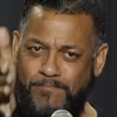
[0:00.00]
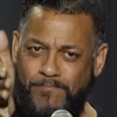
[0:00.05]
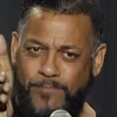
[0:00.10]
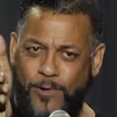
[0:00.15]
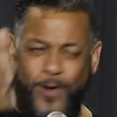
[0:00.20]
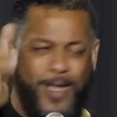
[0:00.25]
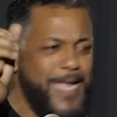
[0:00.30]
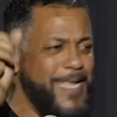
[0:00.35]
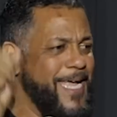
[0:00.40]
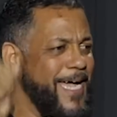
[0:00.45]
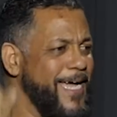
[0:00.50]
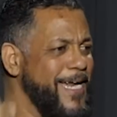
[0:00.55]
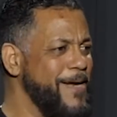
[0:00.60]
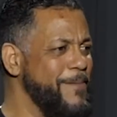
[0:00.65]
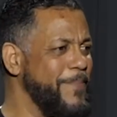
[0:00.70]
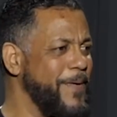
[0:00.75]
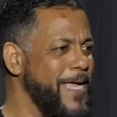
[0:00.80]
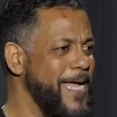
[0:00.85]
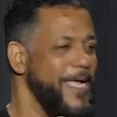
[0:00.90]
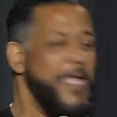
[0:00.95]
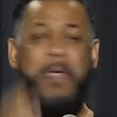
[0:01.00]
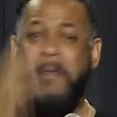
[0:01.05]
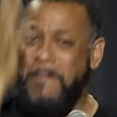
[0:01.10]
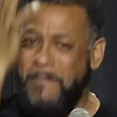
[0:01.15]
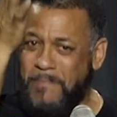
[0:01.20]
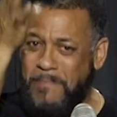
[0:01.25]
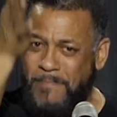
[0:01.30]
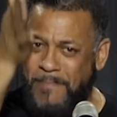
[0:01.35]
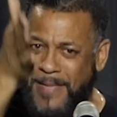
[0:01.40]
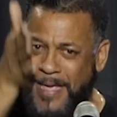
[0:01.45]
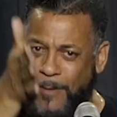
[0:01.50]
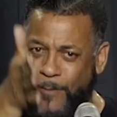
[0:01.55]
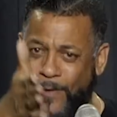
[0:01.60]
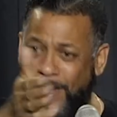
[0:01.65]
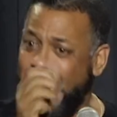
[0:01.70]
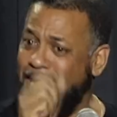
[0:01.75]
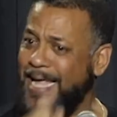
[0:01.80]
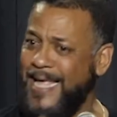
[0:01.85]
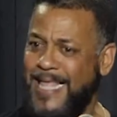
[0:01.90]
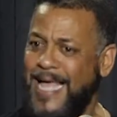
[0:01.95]
voy a llegar al peaje. Me
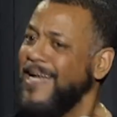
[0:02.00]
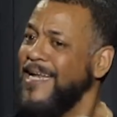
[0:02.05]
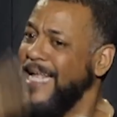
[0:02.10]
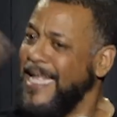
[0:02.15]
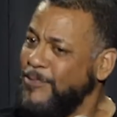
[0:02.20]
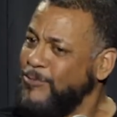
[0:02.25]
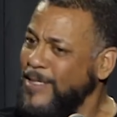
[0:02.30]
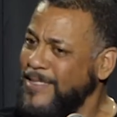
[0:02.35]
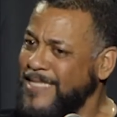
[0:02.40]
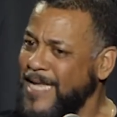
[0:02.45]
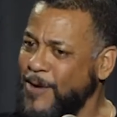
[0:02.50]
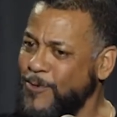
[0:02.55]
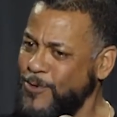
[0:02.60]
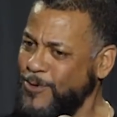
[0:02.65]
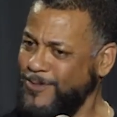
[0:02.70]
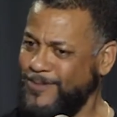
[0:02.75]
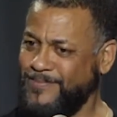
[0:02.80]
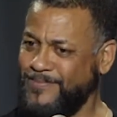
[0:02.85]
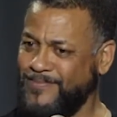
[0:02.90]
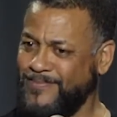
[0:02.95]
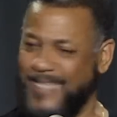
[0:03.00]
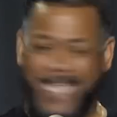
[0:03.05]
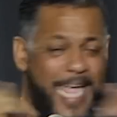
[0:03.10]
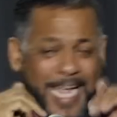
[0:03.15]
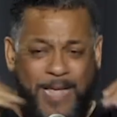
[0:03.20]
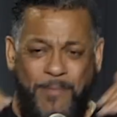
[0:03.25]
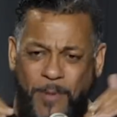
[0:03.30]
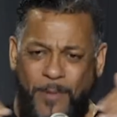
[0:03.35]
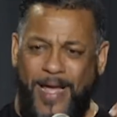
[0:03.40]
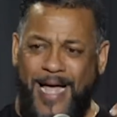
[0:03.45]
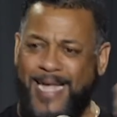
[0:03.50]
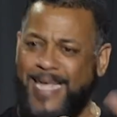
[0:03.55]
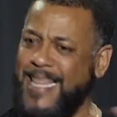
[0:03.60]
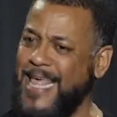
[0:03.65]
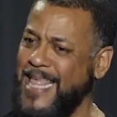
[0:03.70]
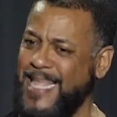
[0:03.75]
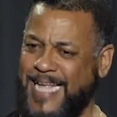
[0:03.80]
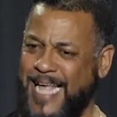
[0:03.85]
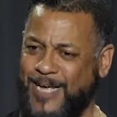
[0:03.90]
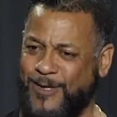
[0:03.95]
voy a quedar, eso es seguro. Es que me voy a
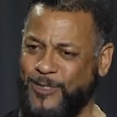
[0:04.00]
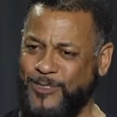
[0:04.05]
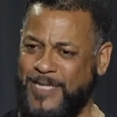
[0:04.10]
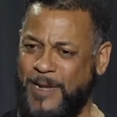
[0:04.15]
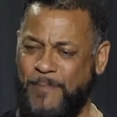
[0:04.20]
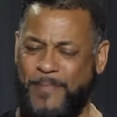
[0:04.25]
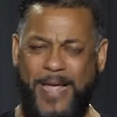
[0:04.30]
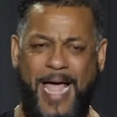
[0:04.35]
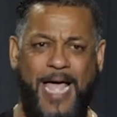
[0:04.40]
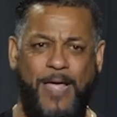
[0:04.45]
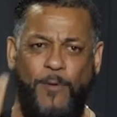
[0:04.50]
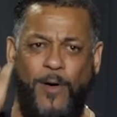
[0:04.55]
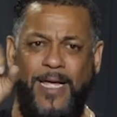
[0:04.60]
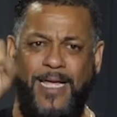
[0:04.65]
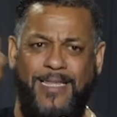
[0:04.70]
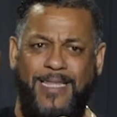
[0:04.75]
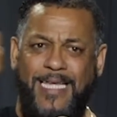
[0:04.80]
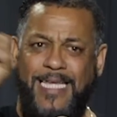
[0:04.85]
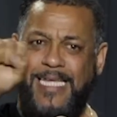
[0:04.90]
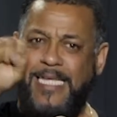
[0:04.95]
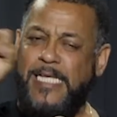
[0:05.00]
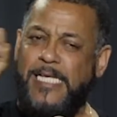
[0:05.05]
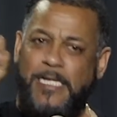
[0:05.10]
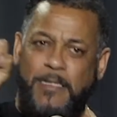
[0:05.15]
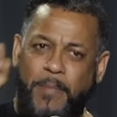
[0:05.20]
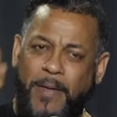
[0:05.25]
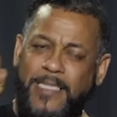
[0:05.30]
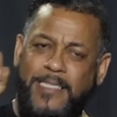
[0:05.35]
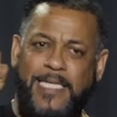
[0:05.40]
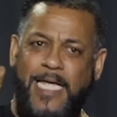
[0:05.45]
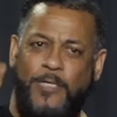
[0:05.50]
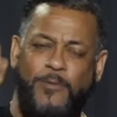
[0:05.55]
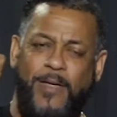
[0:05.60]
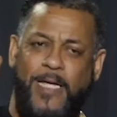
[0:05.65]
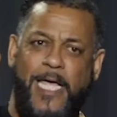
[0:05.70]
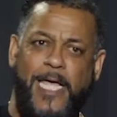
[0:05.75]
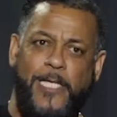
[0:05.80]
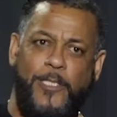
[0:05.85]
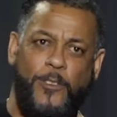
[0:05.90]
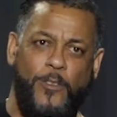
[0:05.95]
quedar de que cruce el peaje y voy pensando
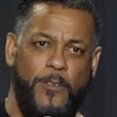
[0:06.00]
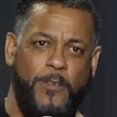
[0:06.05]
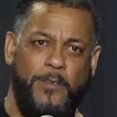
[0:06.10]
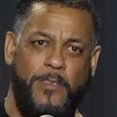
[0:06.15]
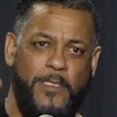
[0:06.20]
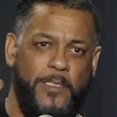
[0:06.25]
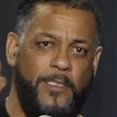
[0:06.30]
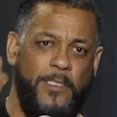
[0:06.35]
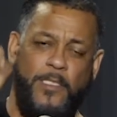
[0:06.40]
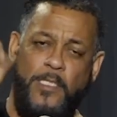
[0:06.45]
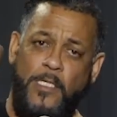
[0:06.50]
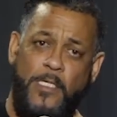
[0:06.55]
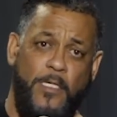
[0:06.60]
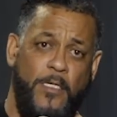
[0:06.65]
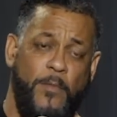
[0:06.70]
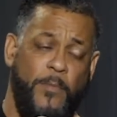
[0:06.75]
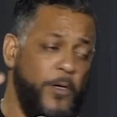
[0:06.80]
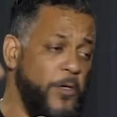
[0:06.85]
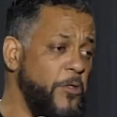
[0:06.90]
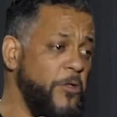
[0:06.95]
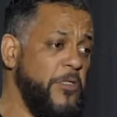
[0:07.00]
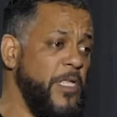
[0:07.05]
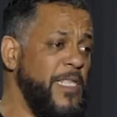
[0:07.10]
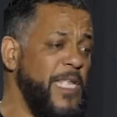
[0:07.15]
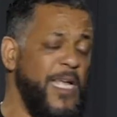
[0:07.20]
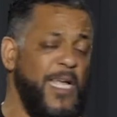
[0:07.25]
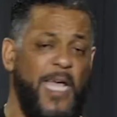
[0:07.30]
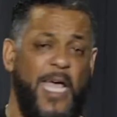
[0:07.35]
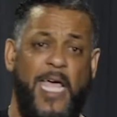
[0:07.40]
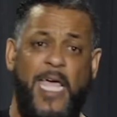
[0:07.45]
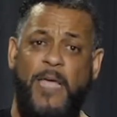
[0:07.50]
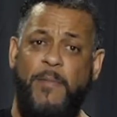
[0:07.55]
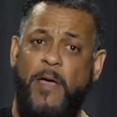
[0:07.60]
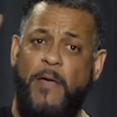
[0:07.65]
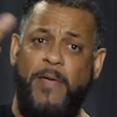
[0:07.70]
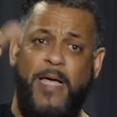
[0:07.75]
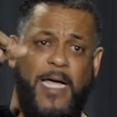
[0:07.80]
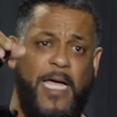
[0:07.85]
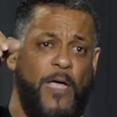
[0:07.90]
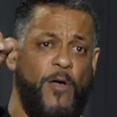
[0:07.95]
en eso pero no tenían que ir, me
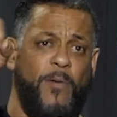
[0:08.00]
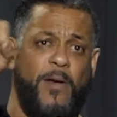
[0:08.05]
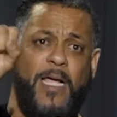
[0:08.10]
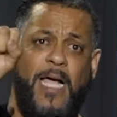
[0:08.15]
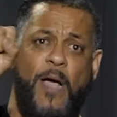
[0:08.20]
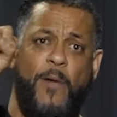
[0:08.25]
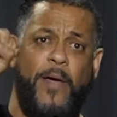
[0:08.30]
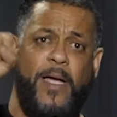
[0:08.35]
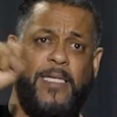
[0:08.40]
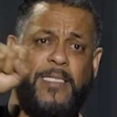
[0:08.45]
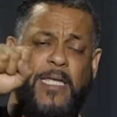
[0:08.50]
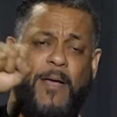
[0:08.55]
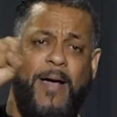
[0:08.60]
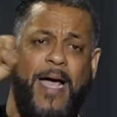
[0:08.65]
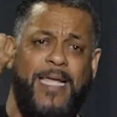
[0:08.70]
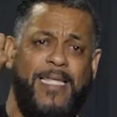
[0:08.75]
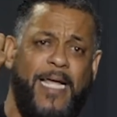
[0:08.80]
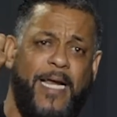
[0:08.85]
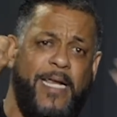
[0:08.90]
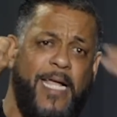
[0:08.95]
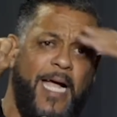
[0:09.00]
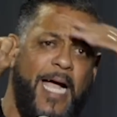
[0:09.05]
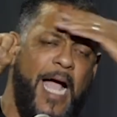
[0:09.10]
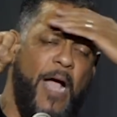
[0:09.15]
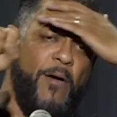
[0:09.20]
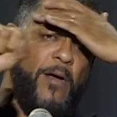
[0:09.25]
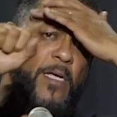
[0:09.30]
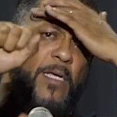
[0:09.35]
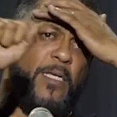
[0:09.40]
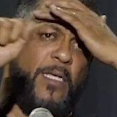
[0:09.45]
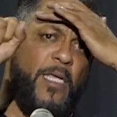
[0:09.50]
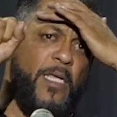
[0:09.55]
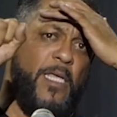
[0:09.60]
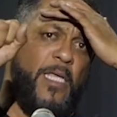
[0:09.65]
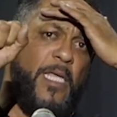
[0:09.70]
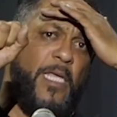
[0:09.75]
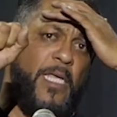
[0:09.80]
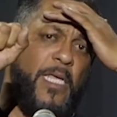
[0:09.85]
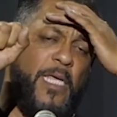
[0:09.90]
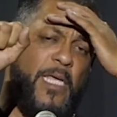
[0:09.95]
había que ir obligado en esa vaina, arriesgado.
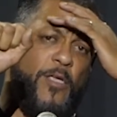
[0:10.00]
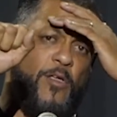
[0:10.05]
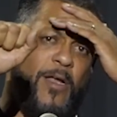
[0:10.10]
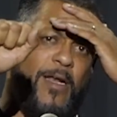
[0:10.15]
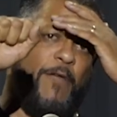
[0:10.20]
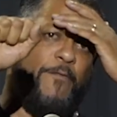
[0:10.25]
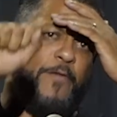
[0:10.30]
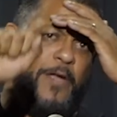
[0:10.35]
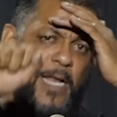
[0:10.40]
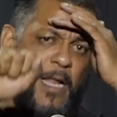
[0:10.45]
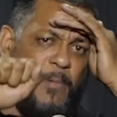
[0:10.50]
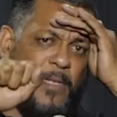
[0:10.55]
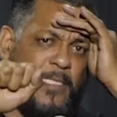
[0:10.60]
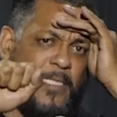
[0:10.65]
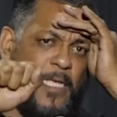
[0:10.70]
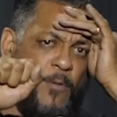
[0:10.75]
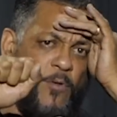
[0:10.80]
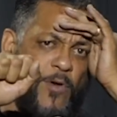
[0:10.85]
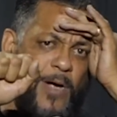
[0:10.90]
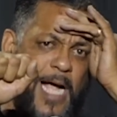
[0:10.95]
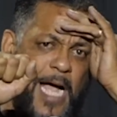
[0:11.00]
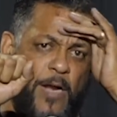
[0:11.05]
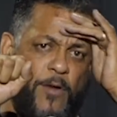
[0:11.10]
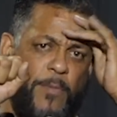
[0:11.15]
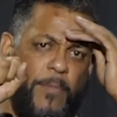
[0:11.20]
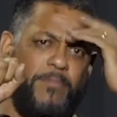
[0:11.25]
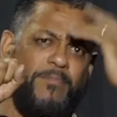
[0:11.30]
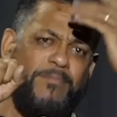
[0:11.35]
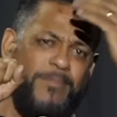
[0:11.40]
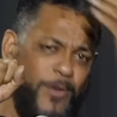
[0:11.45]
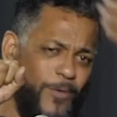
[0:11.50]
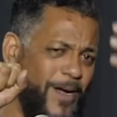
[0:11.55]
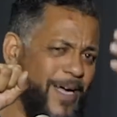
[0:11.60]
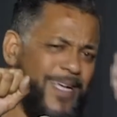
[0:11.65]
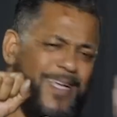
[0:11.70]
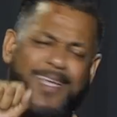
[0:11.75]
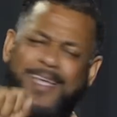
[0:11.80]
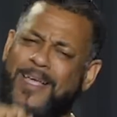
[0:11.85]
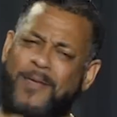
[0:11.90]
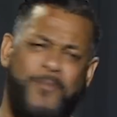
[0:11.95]
Y yo en la fila avanzaba un carro, me me voy
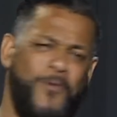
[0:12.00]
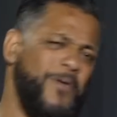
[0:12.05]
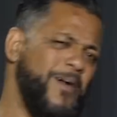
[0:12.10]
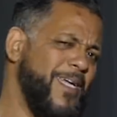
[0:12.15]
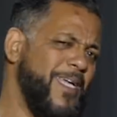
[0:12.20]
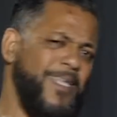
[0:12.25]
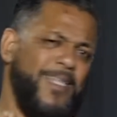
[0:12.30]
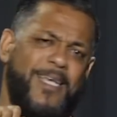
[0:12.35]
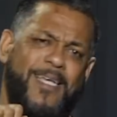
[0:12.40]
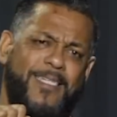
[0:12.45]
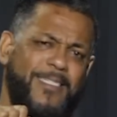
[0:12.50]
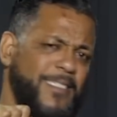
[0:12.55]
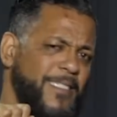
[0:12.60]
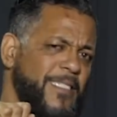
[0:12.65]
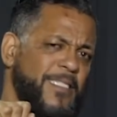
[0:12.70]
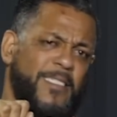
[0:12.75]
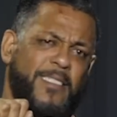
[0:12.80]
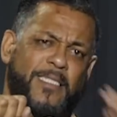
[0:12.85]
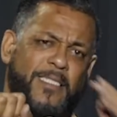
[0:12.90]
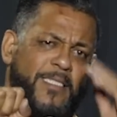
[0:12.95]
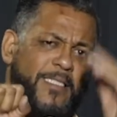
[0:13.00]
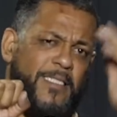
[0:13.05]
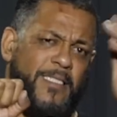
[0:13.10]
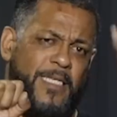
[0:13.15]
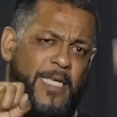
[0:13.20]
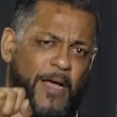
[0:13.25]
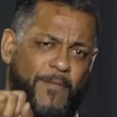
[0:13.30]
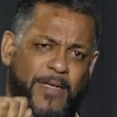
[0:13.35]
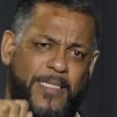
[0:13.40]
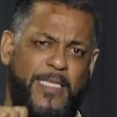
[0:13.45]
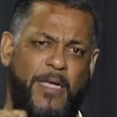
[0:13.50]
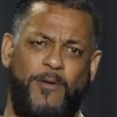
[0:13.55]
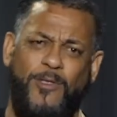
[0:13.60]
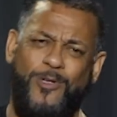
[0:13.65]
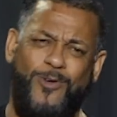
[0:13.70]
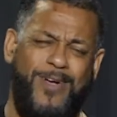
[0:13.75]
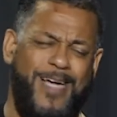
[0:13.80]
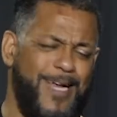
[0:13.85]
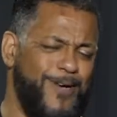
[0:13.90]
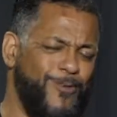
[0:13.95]
a quedar. Y avanzaba
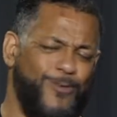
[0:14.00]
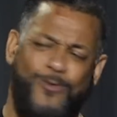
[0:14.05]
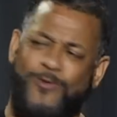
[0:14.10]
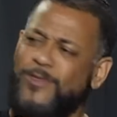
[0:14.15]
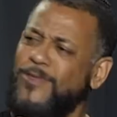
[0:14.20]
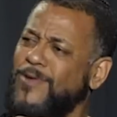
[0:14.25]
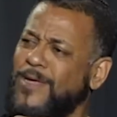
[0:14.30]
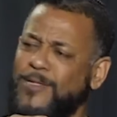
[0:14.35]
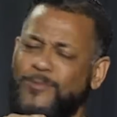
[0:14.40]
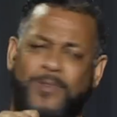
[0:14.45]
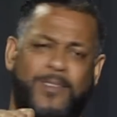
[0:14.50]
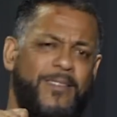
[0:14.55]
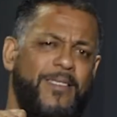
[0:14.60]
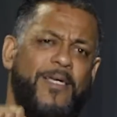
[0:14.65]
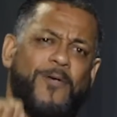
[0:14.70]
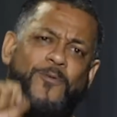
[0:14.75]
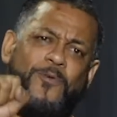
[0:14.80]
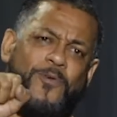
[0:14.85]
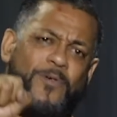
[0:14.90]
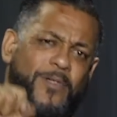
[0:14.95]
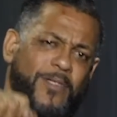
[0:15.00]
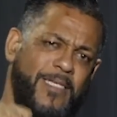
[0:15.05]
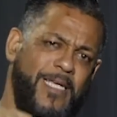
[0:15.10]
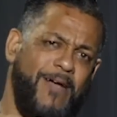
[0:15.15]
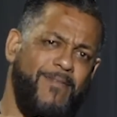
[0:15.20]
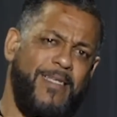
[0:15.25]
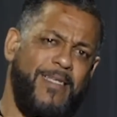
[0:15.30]
otro carro, coño, que estoy seguro. Y